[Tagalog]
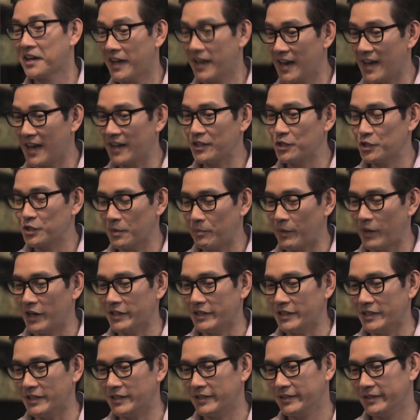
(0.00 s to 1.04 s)
ng kailangan niya sa
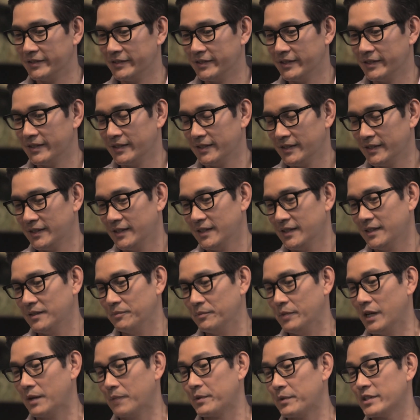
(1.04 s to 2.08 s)
party.
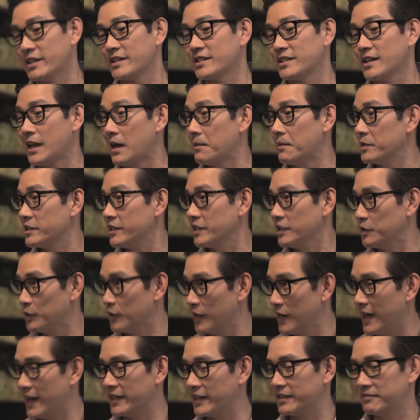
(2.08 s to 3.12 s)
Bilang pasasalamat sa inyo
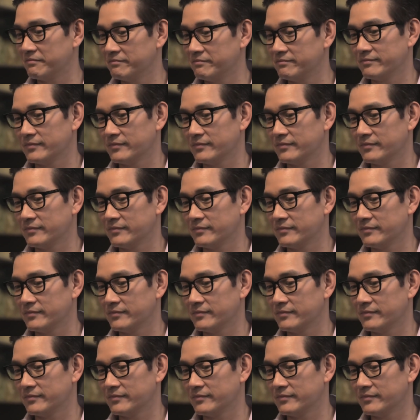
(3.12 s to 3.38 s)
lahat,